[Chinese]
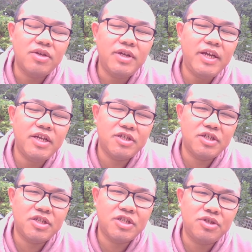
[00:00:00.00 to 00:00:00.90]
就一
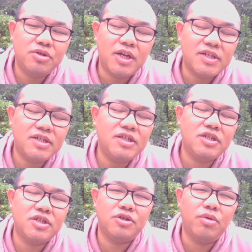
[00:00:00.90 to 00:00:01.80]
直持续了
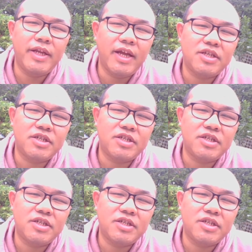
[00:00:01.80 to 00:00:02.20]
四十多年，